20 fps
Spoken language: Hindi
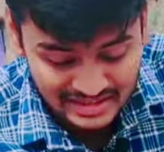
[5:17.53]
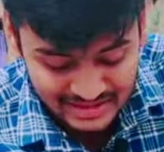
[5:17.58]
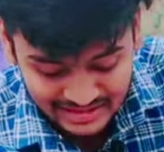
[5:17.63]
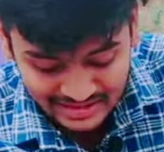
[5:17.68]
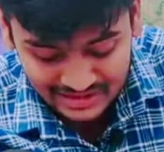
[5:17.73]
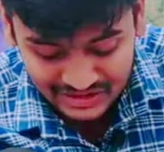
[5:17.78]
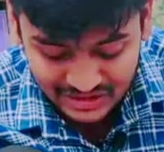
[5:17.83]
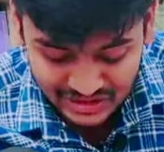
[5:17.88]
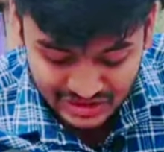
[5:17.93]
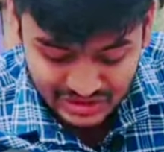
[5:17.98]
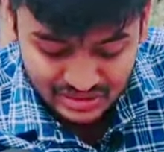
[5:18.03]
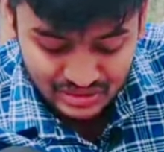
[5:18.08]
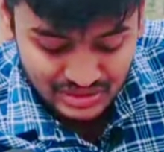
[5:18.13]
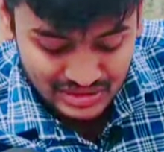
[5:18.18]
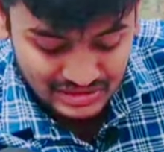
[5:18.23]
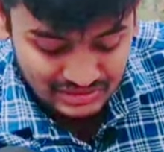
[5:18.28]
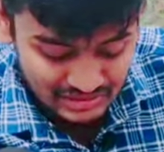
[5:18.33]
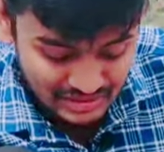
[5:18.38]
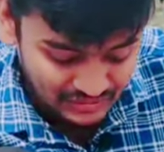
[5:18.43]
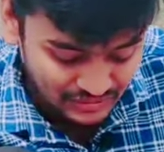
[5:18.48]
यानी कि चेन को
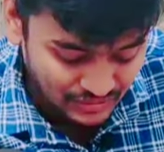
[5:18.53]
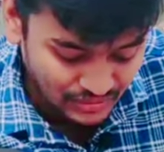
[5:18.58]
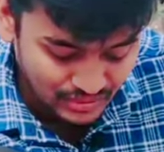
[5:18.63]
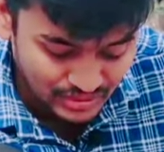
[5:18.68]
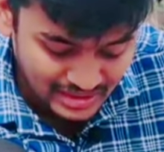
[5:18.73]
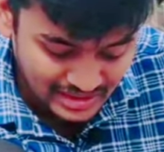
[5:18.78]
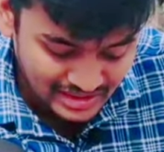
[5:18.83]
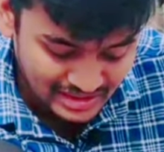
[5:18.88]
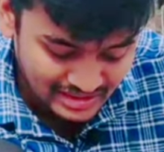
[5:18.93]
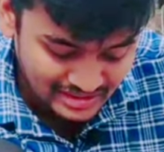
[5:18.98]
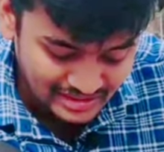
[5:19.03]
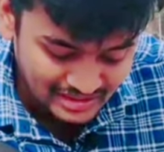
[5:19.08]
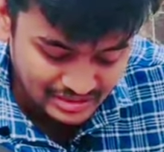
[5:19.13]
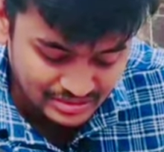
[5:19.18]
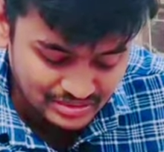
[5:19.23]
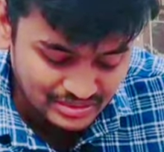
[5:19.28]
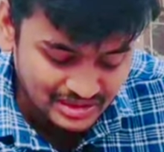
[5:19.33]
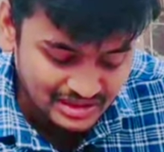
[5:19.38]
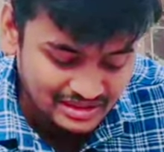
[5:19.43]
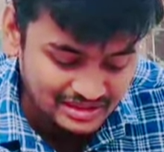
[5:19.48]
डबल फोल्ड करते
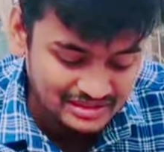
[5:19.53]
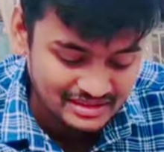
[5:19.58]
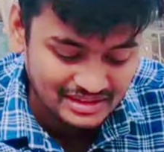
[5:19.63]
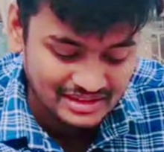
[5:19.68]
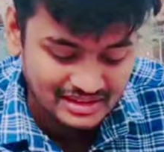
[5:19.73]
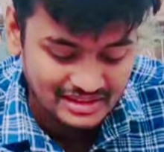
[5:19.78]
हुए रखते